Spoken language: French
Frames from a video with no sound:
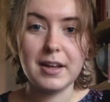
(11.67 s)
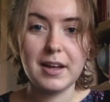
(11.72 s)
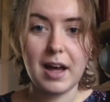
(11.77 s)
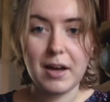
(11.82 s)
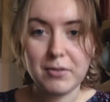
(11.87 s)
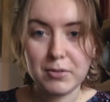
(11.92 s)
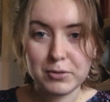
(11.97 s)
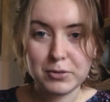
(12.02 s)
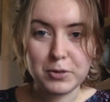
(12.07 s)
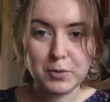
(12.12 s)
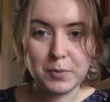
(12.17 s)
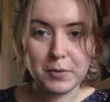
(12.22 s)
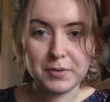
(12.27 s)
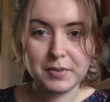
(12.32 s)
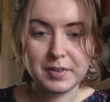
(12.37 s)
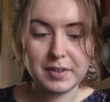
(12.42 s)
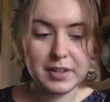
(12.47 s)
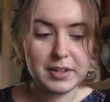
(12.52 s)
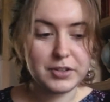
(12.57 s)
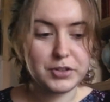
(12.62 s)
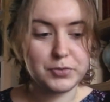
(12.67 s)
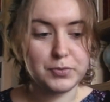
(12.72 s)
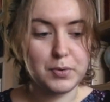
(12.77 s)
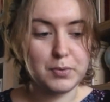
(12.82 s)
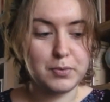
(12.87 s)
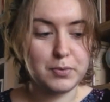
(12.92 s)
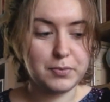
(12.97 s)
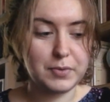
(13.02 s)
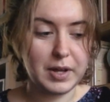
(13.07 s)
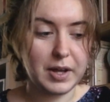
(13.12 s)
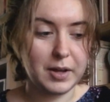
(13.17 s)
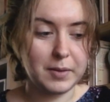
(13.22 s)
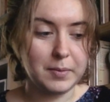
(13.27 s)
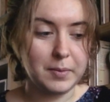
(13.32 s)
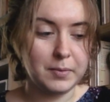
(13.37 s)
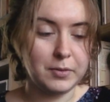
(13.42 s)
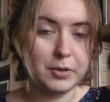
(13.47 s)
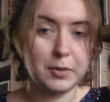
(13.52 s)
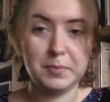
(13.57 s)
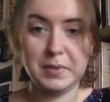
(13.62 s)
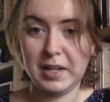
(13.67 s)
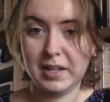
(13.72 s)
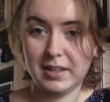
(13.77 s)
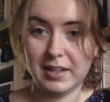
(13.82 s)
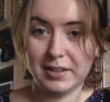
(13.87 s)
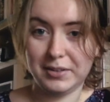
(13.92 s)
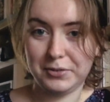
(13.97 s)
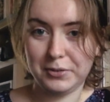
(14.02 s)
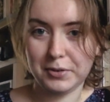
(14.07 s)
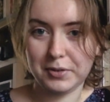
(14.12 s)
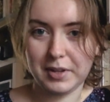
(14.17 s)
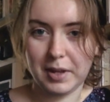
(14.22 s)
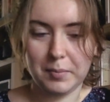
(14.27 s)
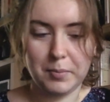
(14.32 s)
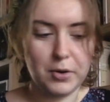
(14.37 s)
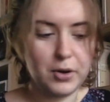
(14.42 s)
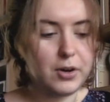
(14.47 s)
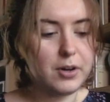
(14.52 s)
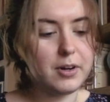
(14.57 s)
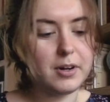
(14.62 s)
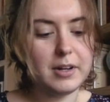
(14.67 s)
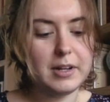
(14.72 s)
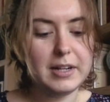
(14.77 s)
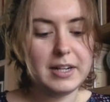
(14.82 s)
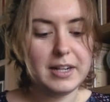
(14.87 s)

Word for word: Avant de commencer, je vais vous faire un update lecture d'abord.